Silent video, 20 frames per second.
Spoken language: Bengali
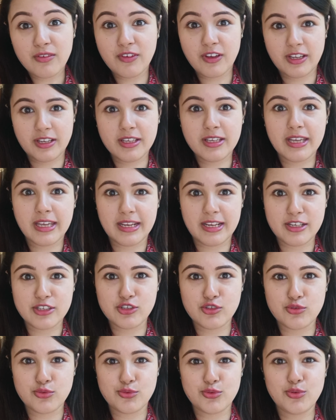বাড়ি
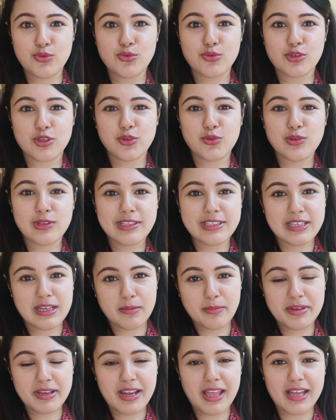কেনার জন্য ওটা
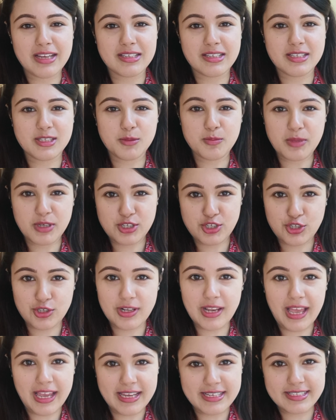হলদিরামের একটা
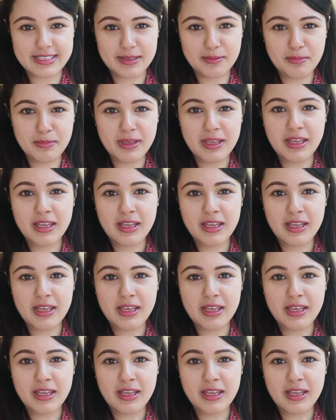স্পেশাল আইটেম